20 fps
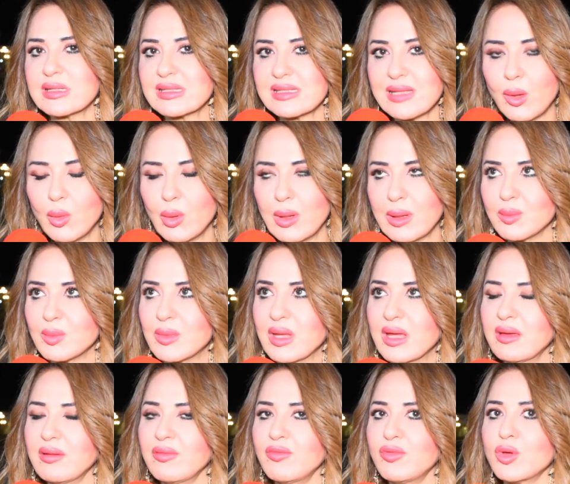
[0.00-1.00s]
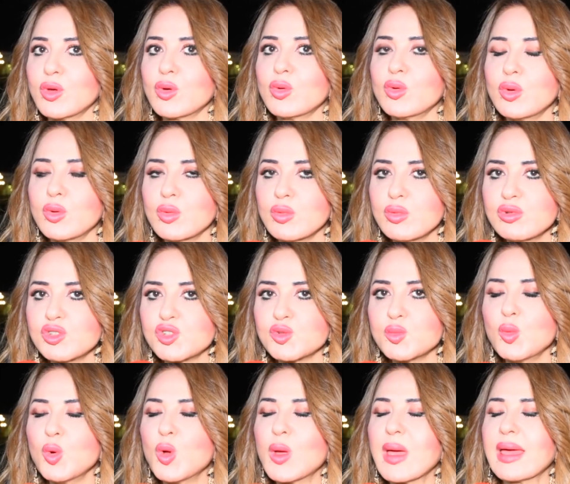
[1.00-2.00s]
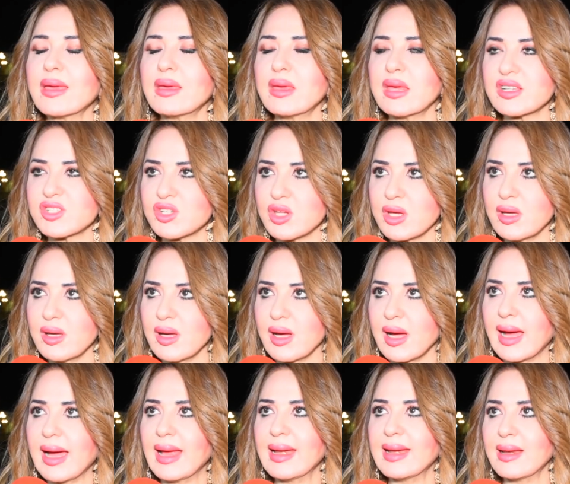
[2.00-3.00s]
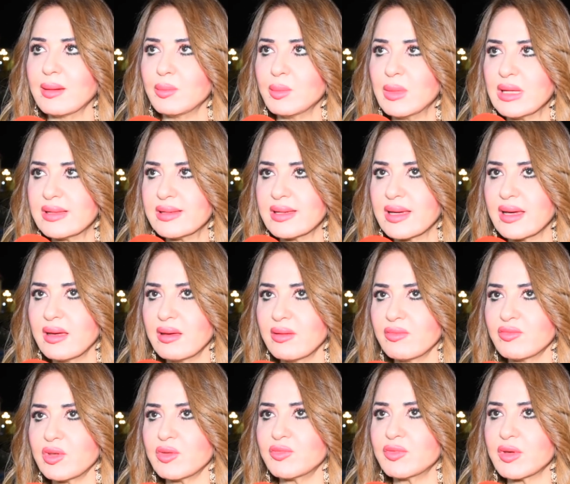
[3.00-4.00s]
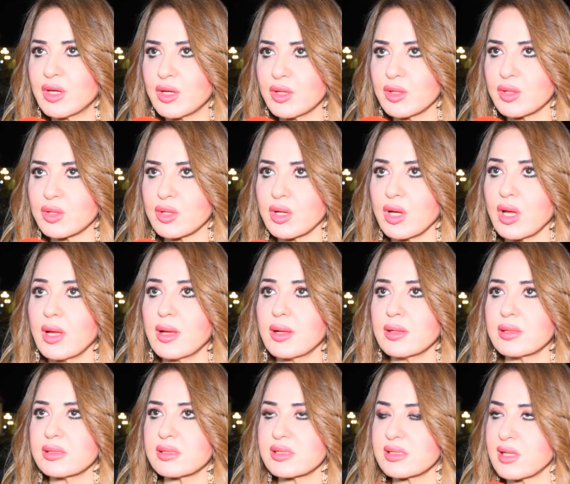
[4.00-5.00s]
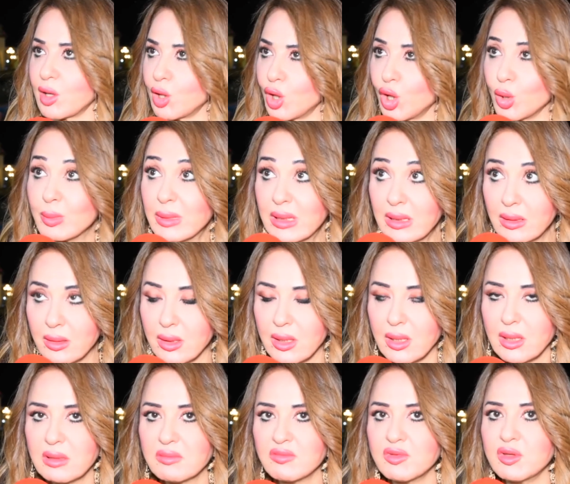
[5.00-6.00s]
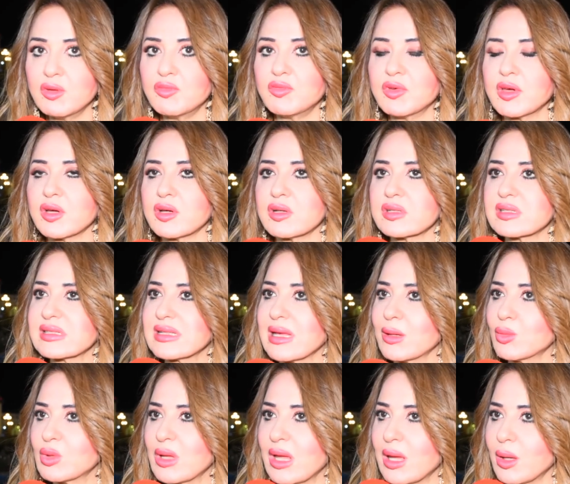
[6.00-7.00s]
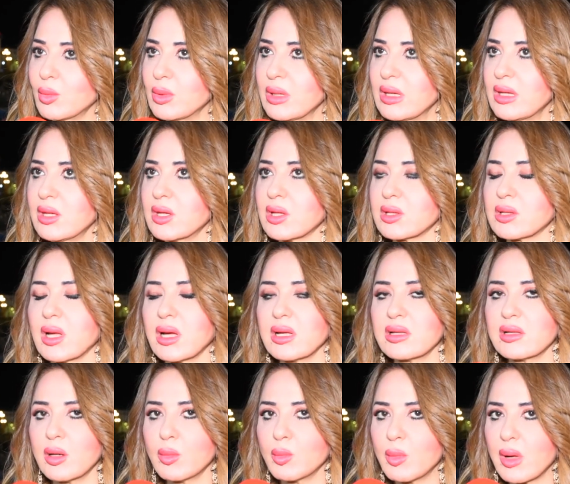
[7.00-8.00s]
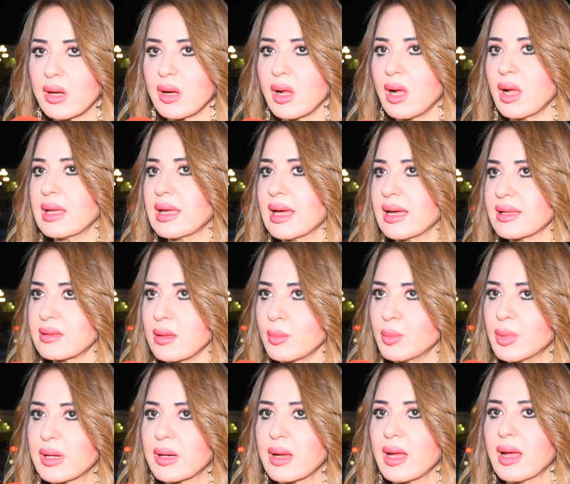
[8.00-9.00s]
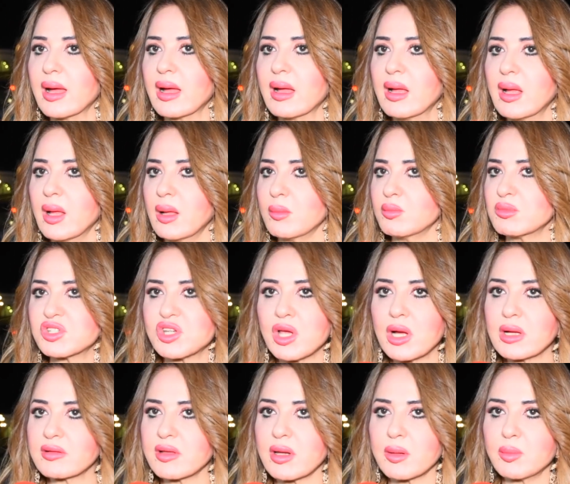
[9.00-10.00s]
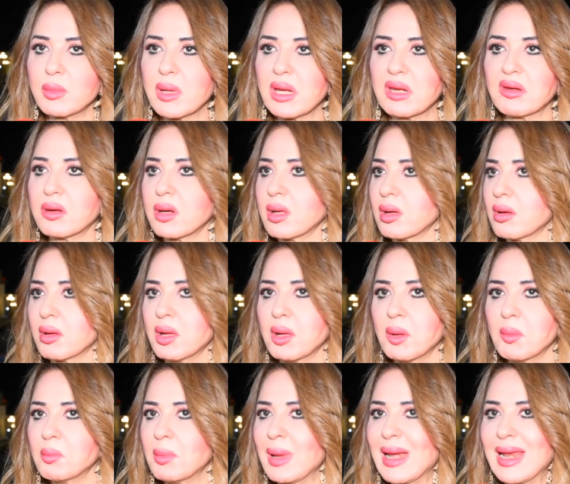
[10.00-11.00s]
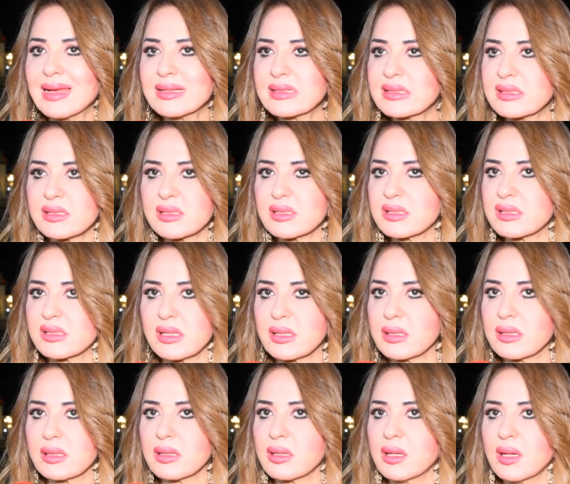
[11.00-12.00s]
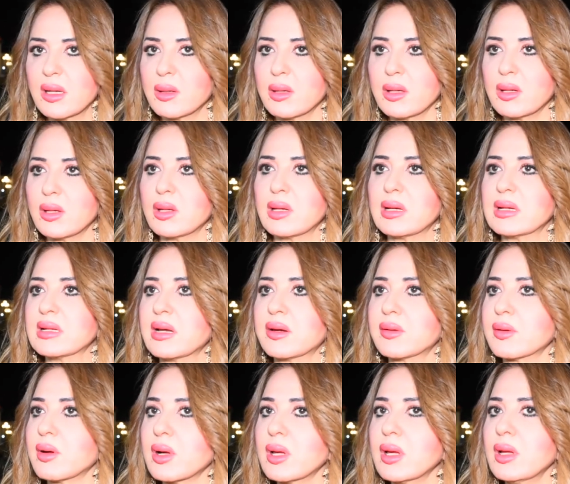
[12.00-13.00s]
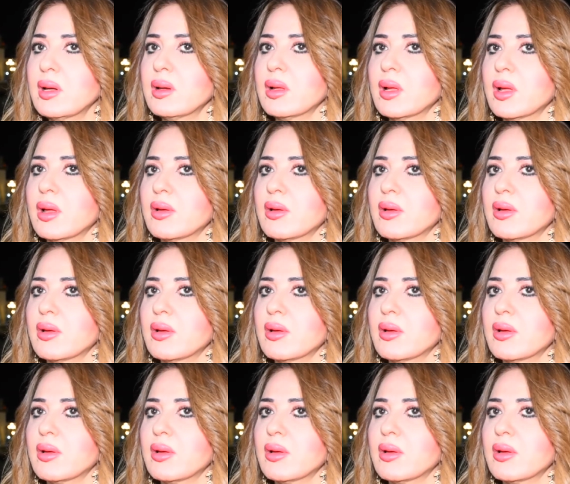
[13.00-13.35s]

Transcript: نستوعب ده في جيوش مجيشة على الميديا في فكر آه، ظلامي في فكر سوداوي يضطهد المرأة يعتبرها مش أكتر من ملاذ آه، للراجل